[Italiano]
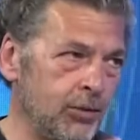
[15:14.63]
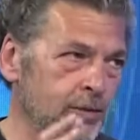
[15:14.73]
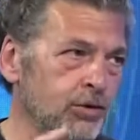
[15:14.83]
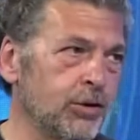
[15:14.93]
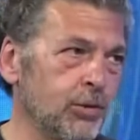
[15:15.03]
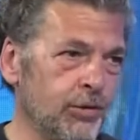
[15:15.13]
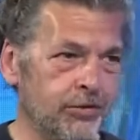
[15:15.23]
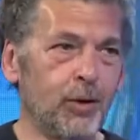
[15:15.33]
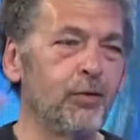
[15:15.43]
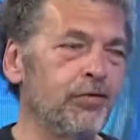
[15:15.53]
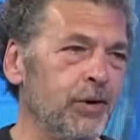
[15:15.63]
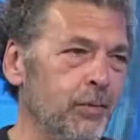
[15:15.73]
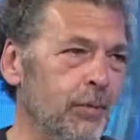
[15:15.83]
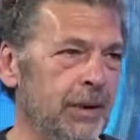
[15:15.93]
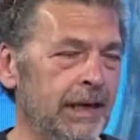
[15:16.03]
questo tipo per fare un
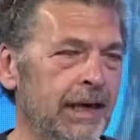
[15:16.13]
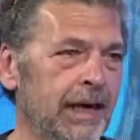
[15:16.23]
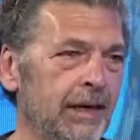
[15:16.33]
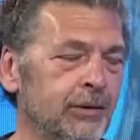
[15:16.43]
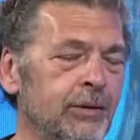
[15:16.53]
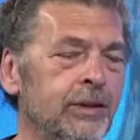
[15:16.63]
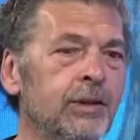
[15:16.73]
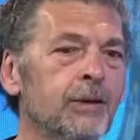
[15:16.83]
film a Belgrado,